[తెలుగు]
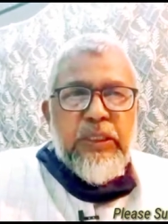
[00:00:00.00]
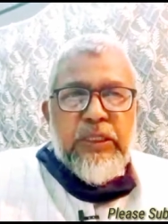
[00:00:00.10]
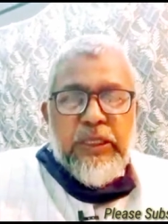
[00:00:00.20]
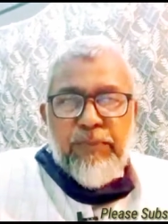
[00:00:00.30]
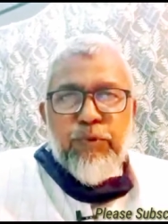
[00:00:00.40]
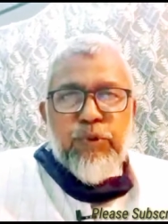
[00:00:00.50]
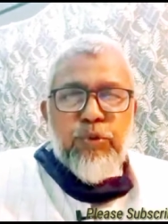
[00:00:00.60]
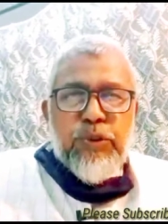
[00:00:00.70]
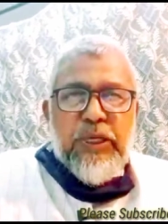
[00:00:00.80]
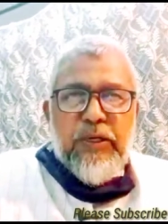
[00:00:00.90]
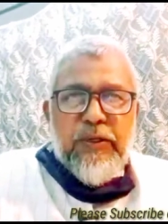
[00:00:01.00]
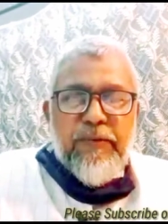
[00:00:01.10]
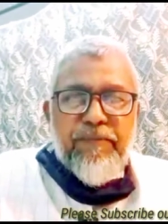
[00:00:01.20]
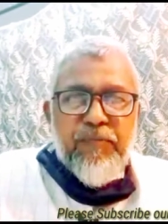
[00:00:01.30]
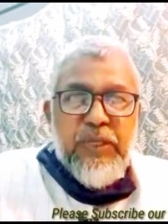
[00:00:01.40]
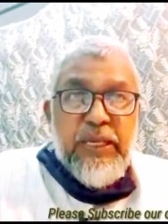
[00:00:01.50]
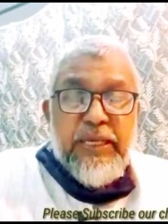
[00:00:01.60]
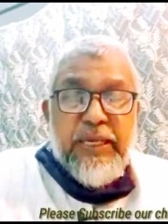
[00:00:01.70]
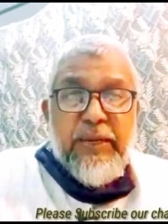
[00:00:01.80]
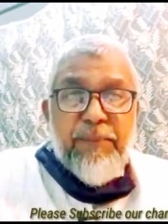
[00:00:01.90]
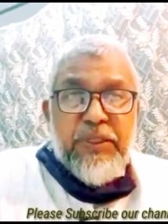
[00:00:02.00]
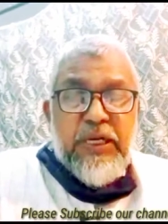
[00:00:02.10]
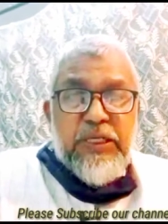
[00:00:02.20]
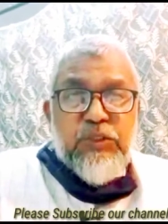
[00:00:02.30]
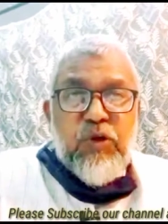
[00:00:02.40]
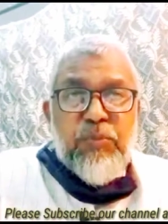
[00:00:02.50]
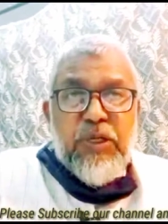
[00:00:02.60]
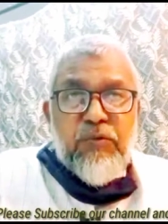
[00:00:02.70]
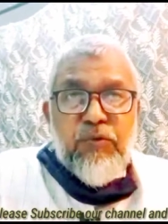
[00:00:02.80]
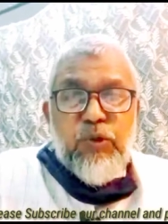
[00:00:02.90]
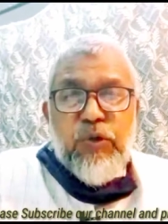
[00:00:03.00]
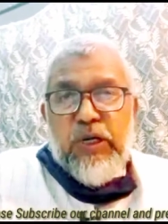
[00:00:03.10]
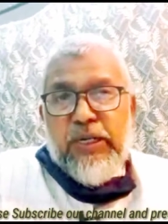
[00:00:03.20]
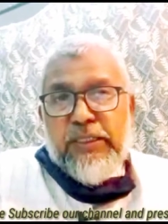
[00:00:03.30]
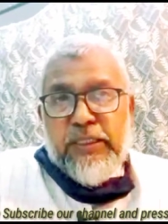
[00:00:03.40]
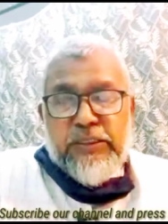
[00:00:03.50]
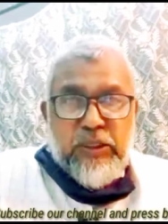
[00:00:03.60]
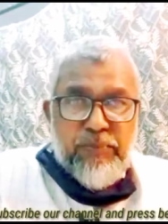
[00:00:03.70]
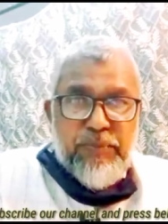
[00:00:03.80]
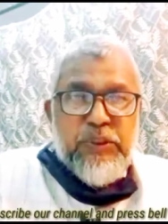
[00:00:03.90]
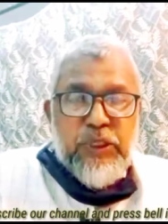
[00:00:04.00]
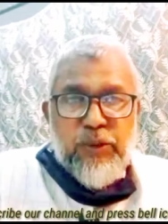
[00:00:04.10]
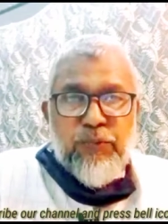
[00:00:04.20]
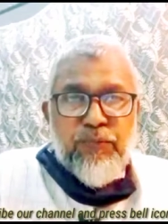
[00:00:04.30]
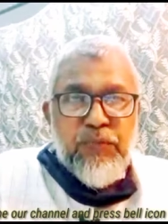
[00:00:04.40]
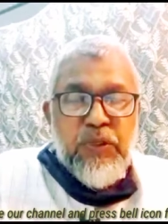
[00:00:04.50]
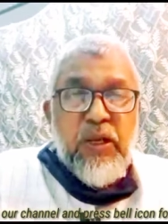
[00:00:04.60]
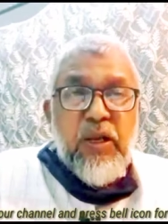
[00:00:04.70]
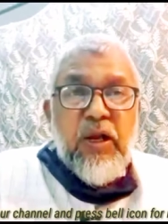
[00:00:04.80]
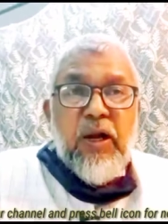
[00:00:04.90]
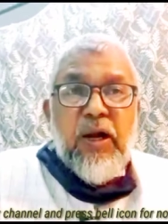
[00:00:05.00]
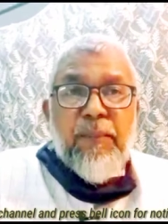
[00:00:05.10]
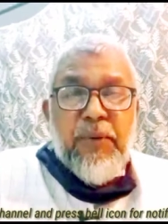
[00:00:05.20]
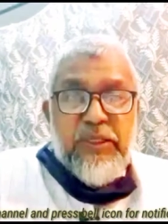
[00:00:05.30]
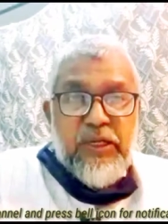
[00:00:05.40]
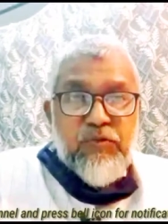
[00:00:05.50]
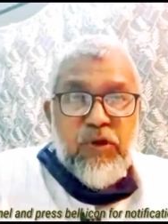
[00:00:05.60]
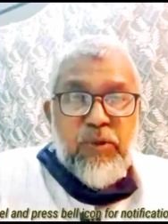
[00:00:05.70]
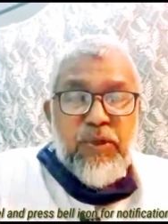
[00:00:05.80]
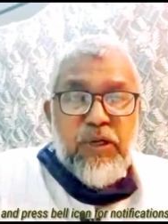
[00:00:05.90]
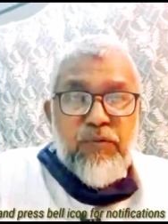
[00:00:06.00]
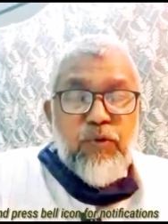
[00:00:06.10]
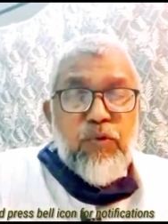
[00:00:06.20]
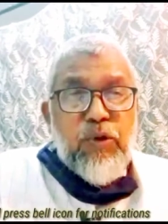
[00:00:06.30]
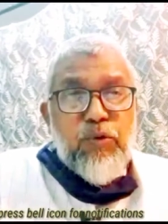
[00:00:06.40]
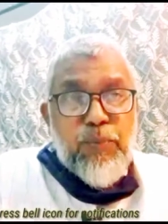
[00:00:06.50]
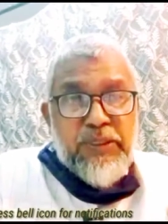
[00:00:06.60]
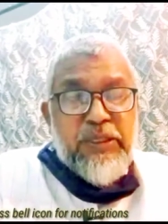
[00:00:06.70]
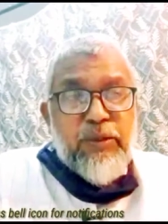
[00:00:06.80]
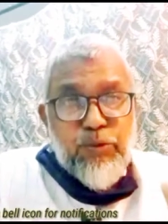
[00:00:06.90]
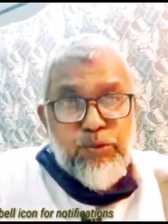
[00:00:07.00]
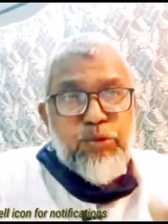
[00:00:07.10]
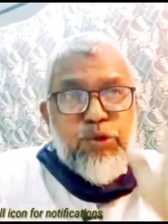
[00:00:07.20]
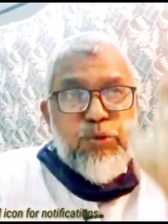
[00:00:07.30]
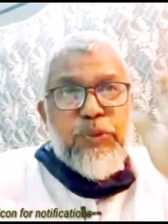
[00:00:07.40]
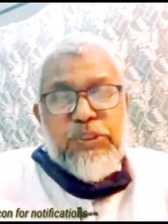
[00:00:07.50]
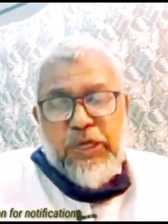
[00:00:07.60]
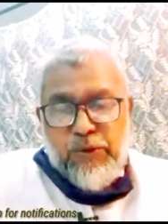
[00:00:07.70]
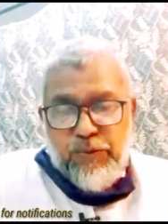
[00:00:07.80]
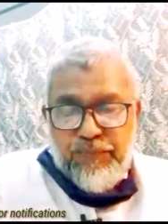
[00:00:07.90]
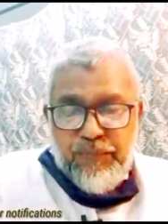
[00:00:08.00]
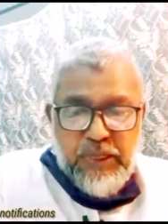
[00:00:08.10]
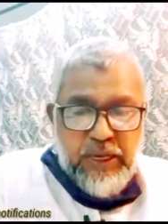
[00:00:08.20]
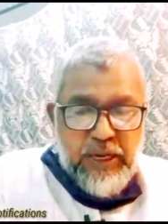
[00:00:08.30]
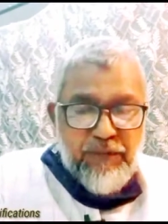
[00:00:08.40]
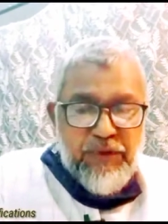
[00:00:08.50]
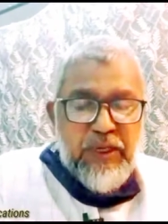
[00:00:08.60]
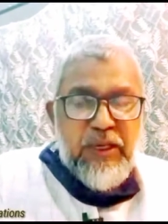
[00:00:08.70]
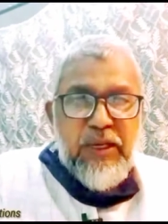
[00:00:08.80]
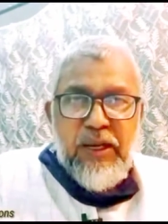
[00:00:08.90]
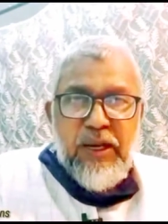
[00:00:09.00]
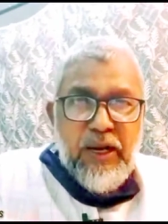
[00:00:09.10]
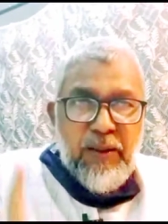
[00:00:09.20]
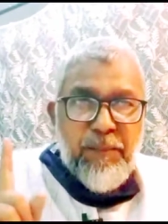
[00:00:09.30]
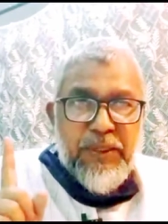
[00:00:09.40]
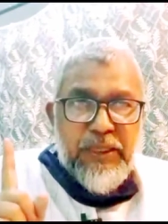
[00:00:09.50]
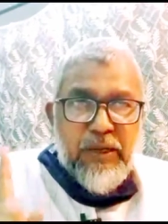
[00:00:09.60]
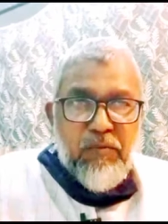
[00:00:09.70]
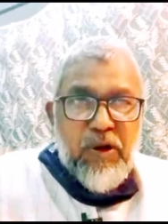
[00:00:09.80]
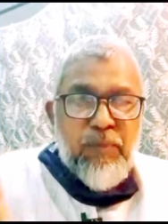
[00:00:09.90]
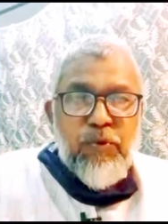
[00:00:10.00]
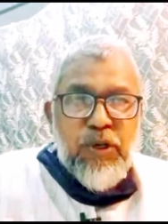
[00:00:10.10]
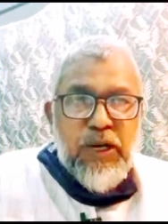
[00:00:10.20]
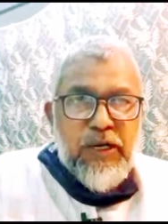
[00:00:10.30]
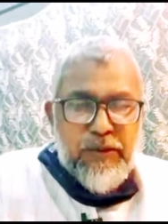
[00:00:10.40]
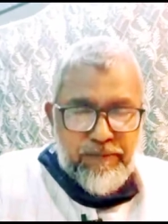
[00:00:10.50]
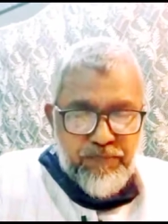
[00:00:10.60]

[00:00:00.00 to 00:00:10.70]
టీపు సుల్తాన్ ఏ ప్రజాస్వామిక విలువలనైతే స్థాపించాడో ఆ ప్రజాస్వామిక విలువలను ప్రజలకు రుచి చూపించాడో అవి అప్పటి నవాబులు కానీ